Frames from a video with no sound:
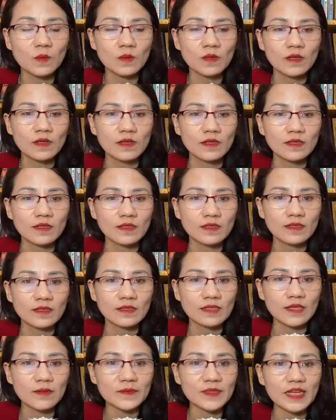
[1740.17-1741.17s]
công
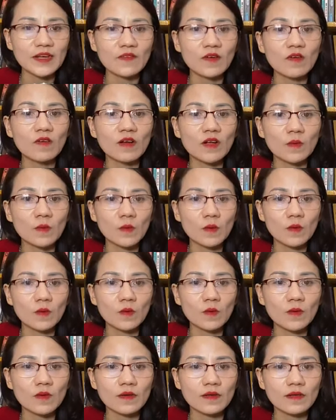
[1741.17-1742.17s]
tham gia vào câu lạc
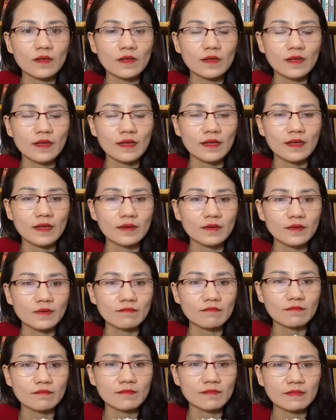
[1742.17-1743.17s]
bộ để
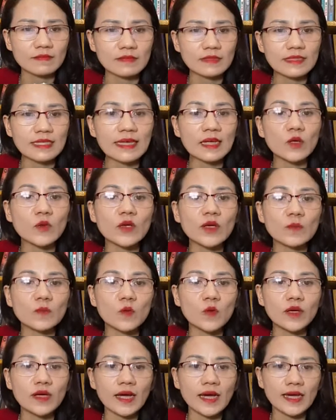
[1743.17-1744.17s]
rèn
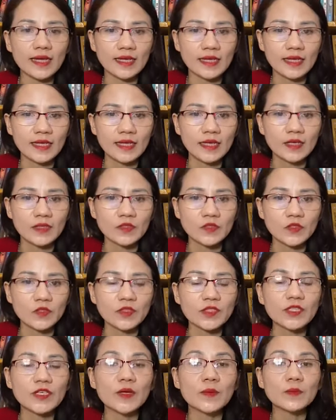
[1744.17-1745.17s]
luyện mỗi ngày
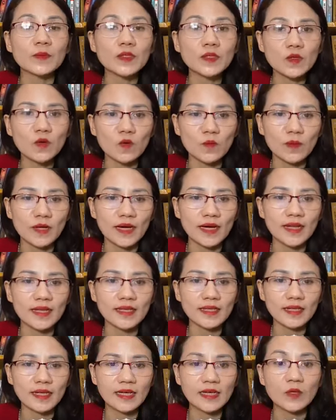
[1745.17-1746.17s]
cho tiềm thức của mình
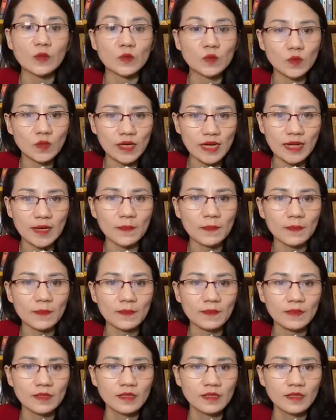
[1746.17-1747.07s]
ăn những cái điều tốt đẹp